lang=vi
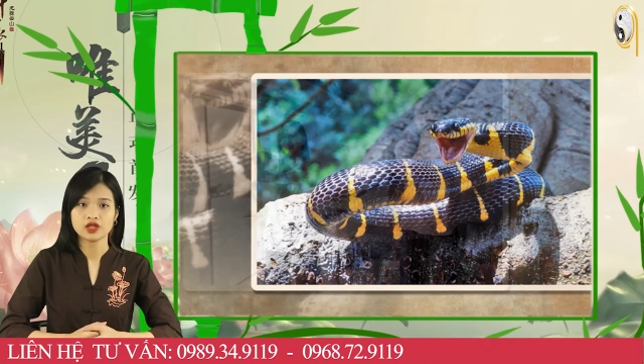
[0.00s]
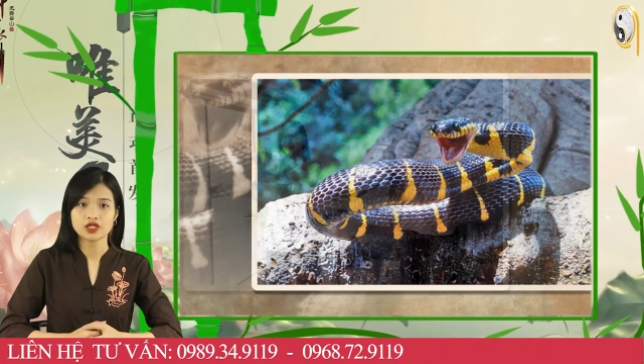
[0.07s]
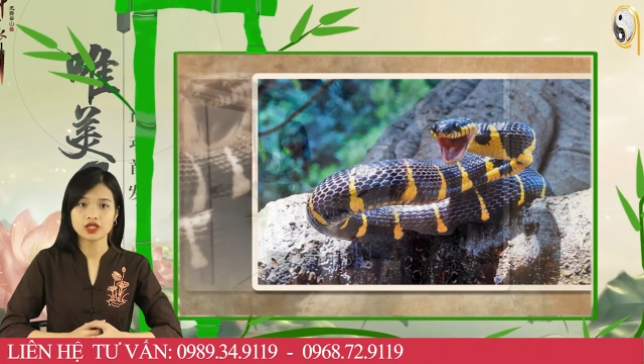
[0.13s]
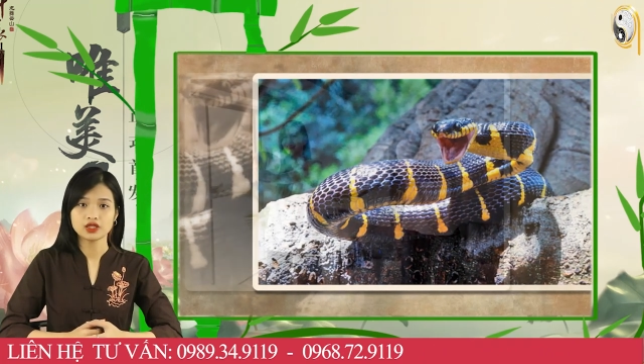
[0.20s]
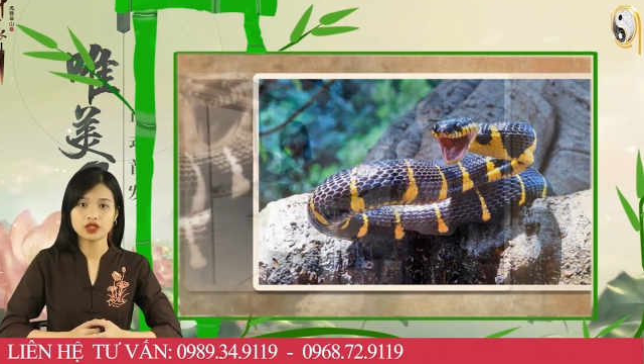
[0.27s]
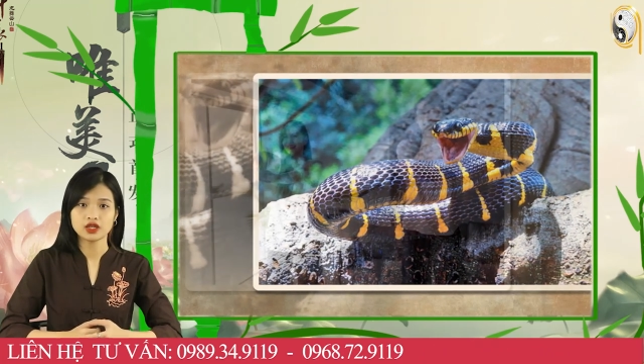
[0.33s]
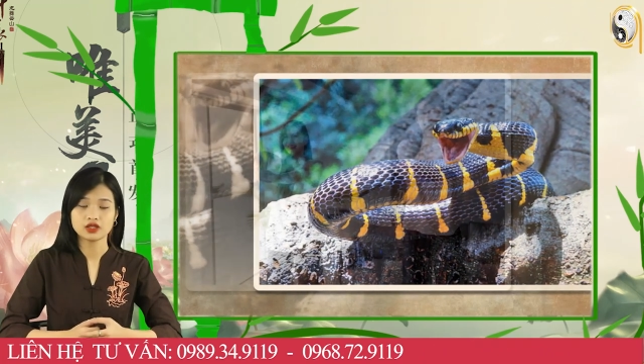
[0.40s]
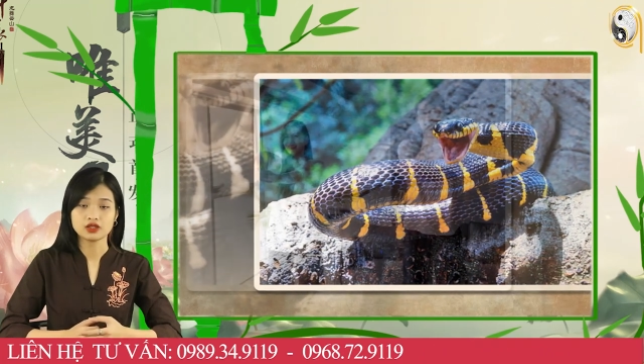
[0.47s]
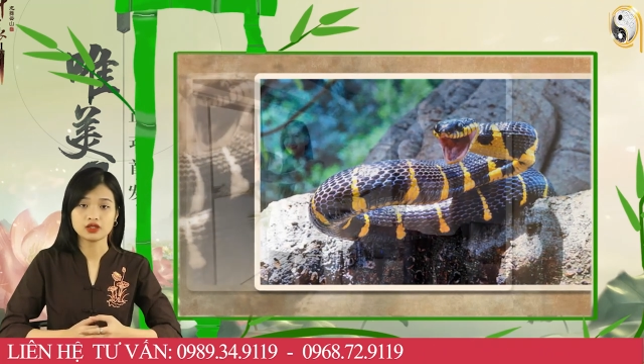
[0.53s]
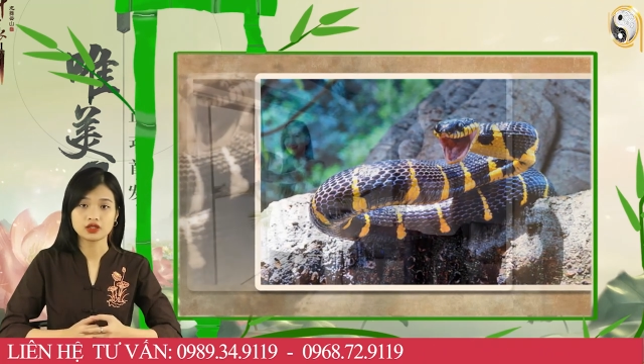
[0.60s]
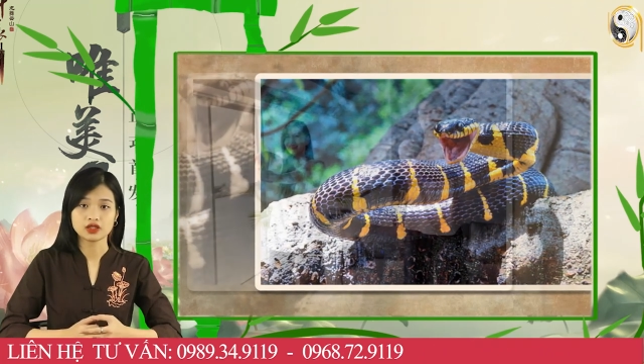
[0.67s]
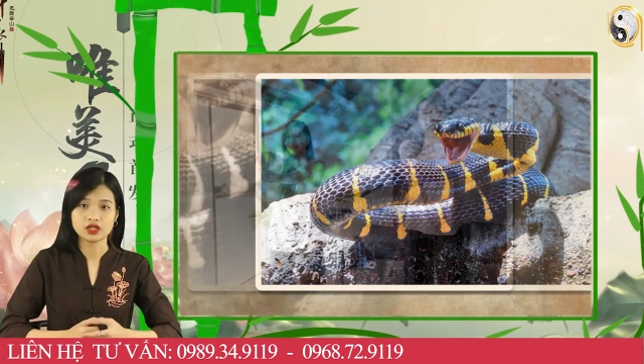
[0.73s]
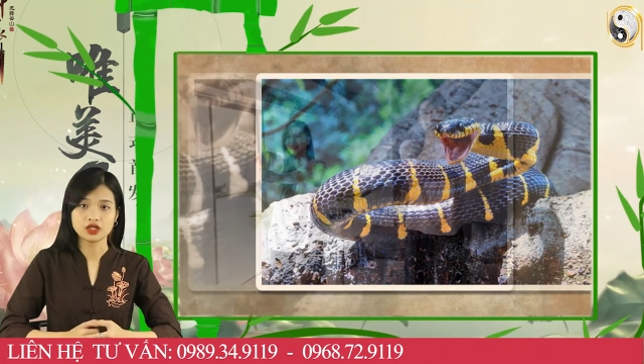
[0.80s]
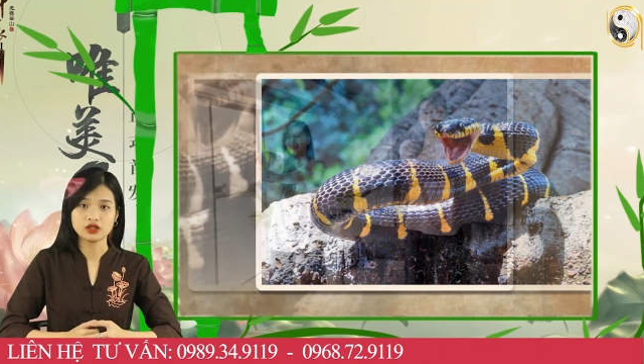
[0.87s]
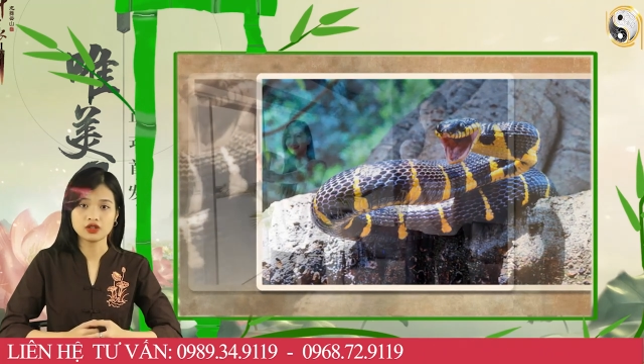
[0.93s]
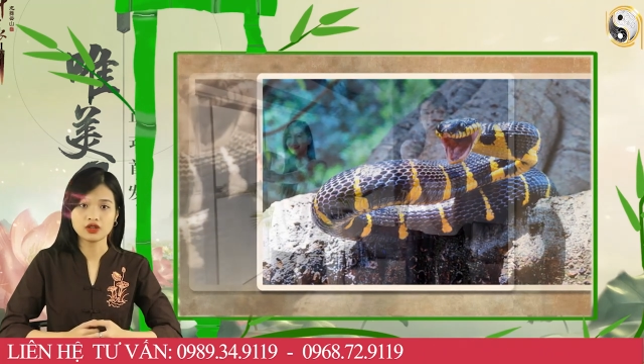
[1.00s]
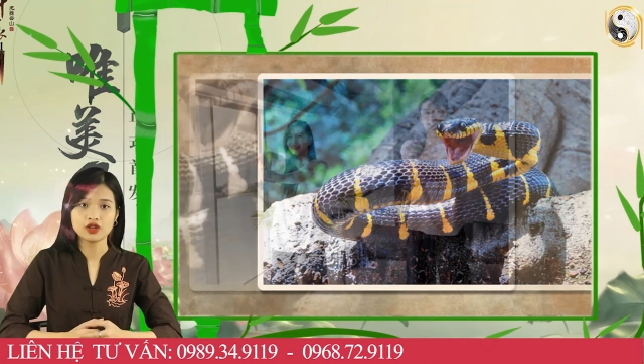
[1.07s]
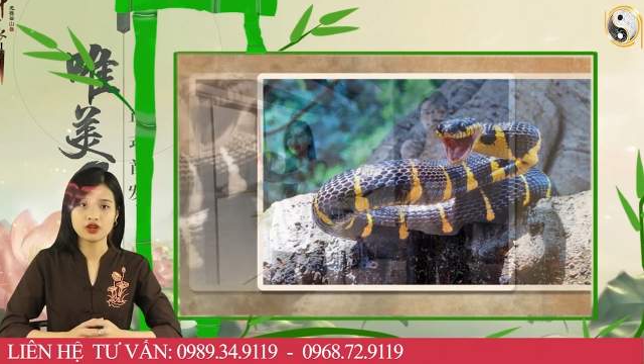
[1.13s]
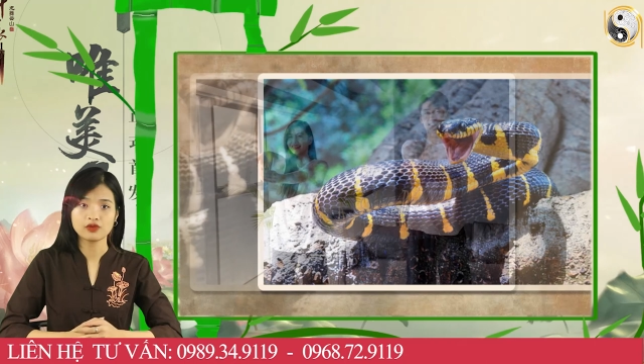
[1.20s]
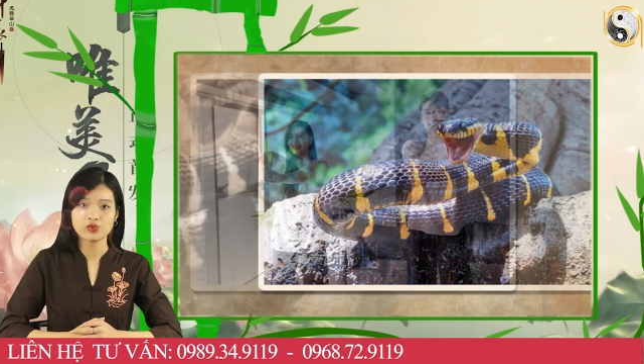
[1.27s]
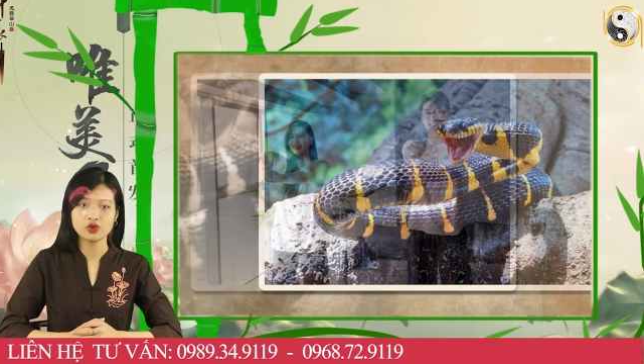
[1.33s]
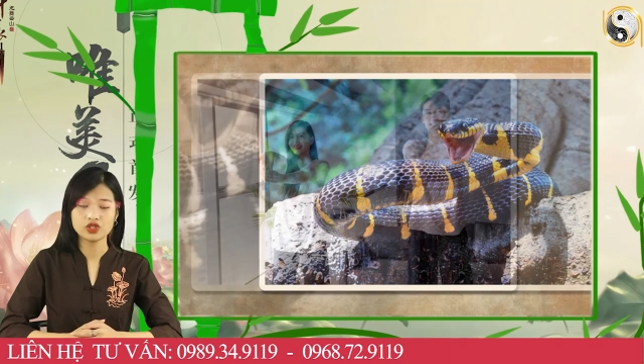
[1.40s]
Rất cần được nghỉ ngơi,
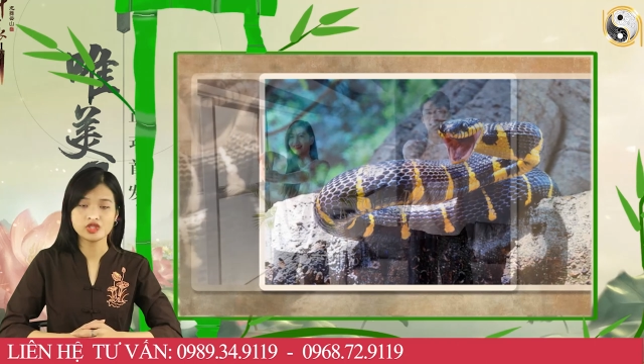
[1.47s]
vui